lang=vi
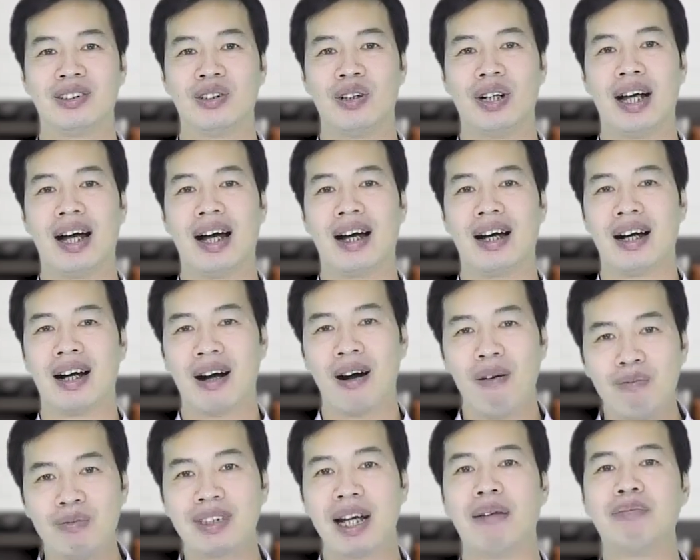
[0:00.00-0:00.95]
rồi là
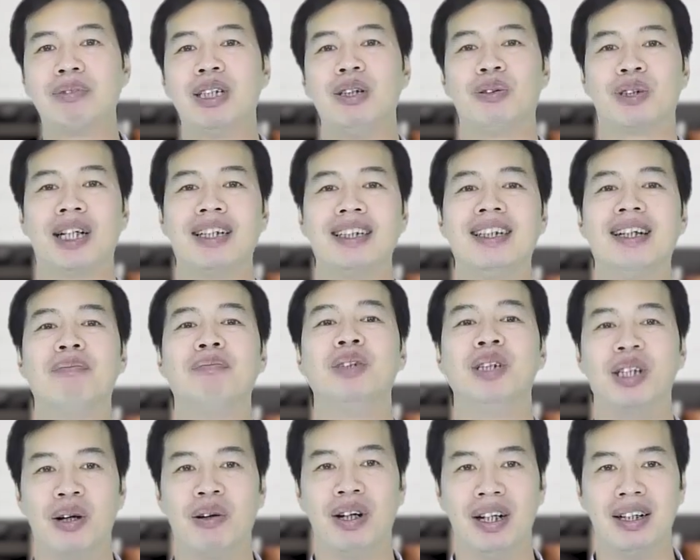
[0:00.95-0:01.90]
không dám chịu trách nhiệm
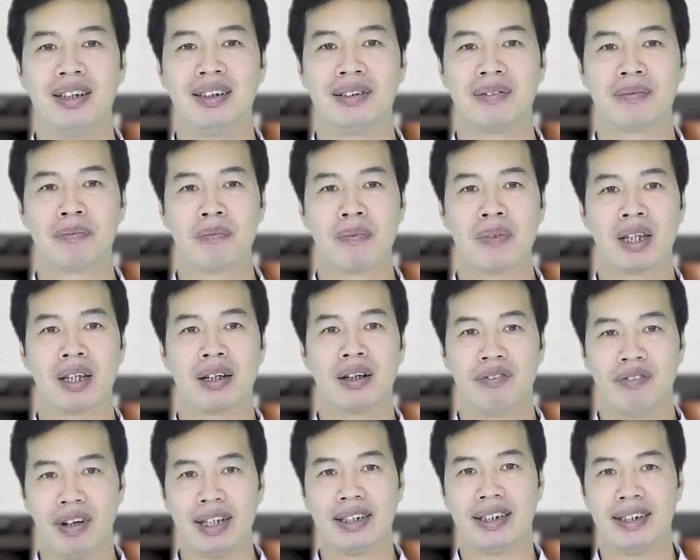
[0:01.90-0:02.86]
nhiều hơn.
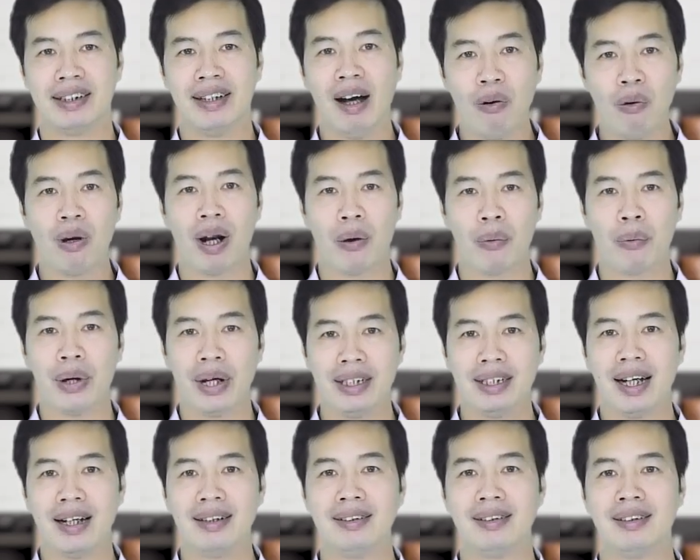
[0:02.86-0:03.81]
Vậy thì đâu là
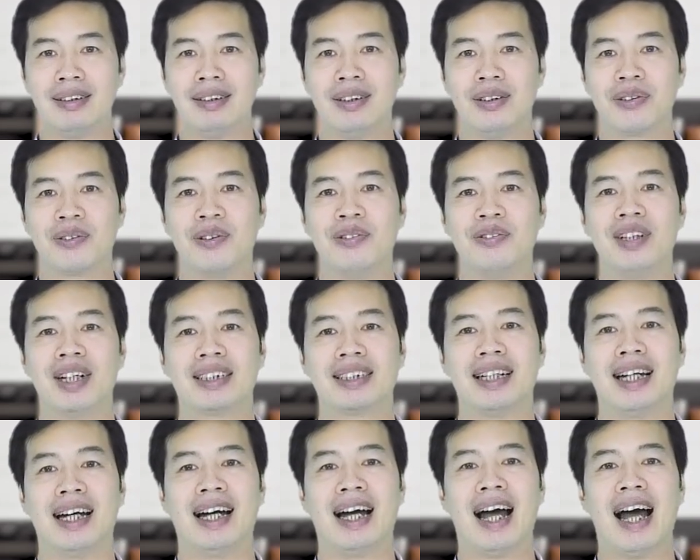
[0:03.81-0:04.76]
nguyên nhân của việc
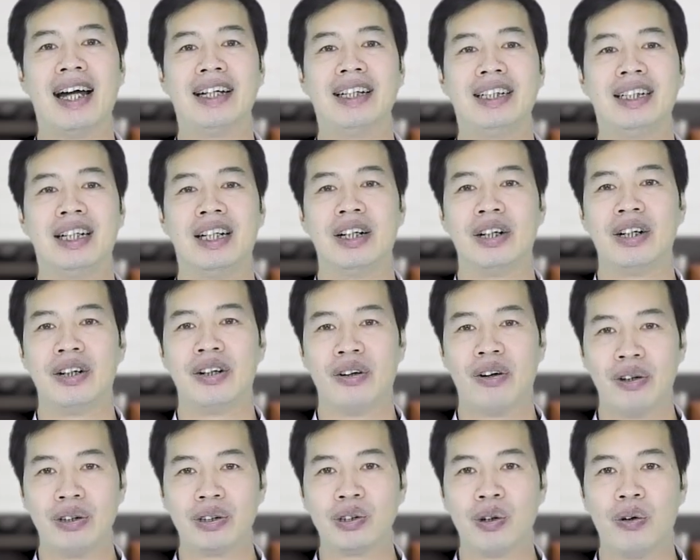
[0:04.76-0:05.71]
trẻ hay
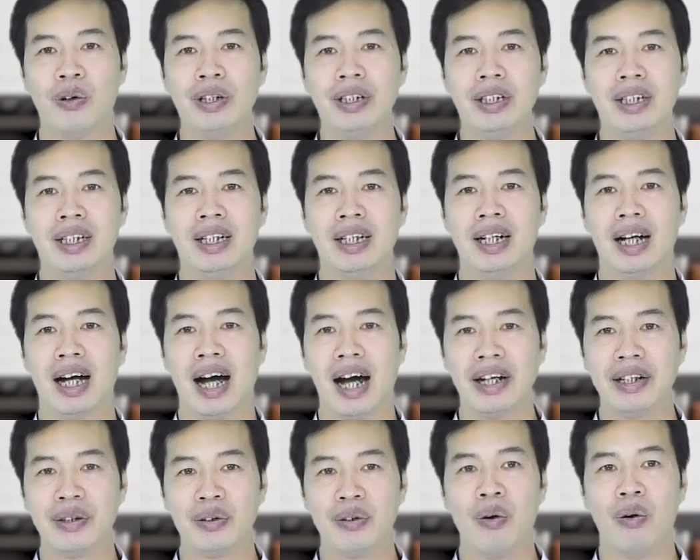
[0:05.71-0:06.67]
nói dối,
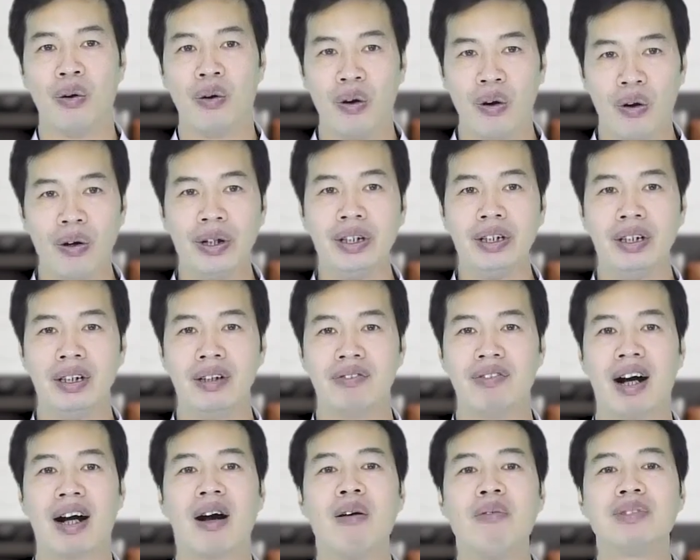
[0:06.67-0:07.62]
hay đổ lỗi
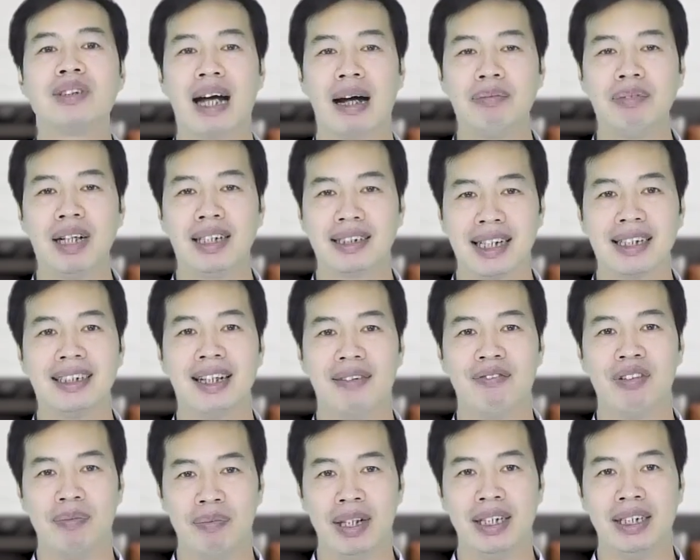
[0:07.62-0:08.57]
và không dám nhận trách
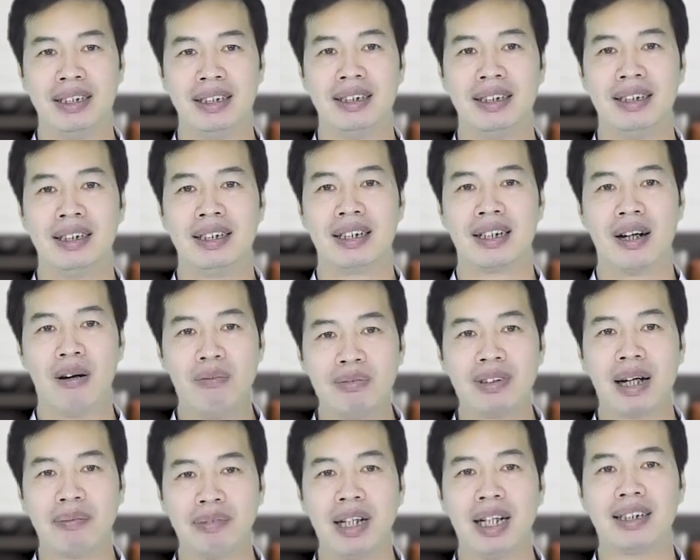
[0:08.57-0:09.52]
nhiệm về mình,
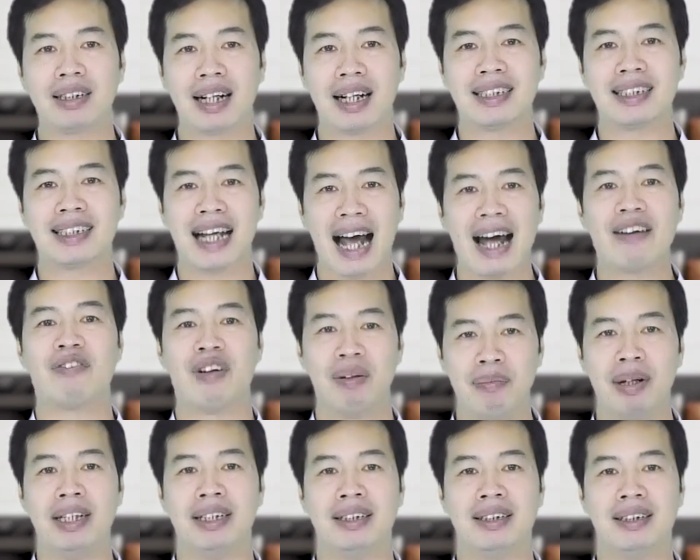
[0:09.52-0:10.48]
không dám nhận cái sai về
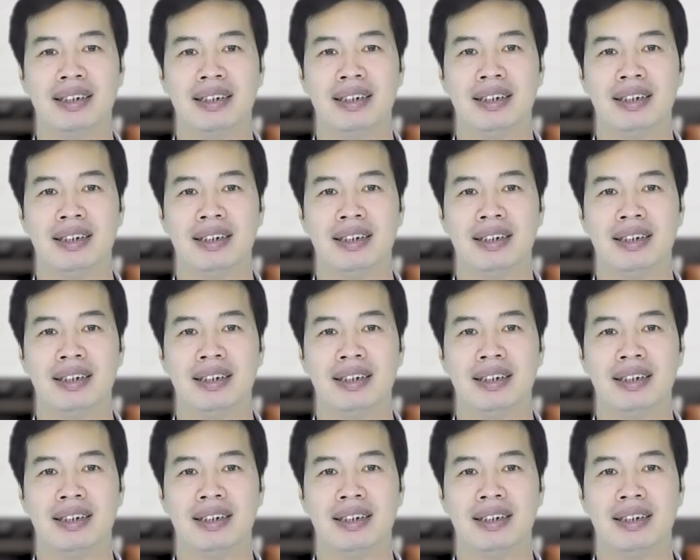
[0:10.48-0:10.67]
mình?